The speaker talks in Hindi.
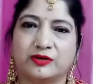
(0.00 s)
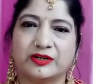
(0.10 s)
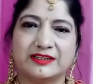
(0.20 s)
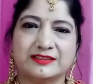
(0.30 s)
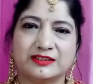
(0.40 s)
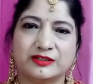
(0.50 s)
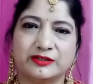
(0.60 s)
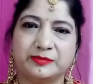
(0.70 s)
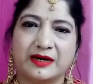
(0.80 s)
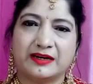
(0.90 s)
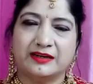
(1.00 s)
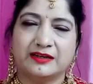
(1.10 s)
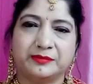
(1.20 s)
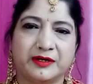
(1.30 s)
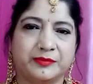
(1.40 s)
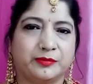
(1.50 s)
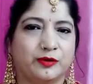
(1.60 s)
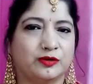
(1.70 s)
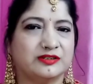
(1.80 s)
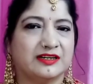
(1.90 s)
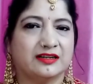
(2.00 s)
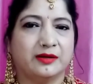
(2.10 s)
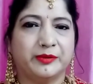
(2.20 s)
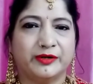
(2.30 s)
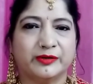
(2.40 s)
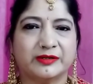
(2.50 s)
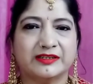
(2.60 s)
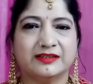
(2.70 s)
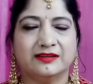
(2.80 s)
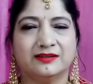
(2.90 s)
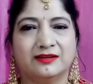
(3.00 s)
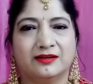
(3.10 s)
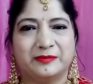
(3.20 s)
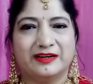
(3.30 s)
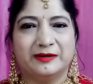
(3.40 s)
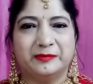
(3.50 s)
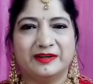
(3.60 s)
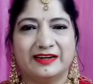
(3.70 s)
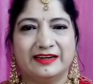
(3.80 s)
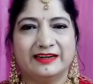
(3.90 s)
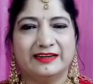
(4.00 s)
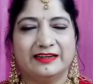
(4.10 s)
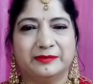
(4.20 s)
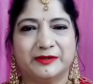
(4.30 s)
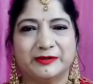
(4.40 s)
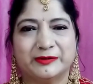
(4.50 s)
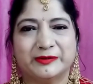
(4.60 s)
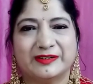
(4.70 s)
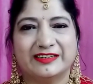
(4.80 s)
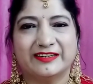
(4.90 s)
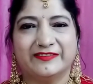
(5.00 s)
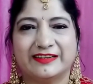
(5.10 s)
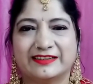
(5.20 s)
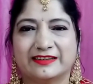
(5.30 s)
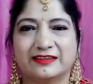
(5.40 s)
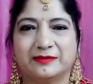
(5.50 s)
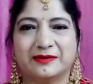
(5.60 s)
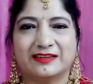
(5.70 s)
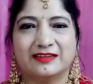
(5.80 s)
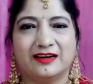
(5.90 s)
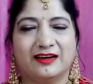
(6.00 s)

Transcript: और इस दिन तो पार्लर में भी बहुत ज़्यादा भीड़ होती है अपना नंबर आने के लिए हमें दो दो घंटे वेट करना पड़ता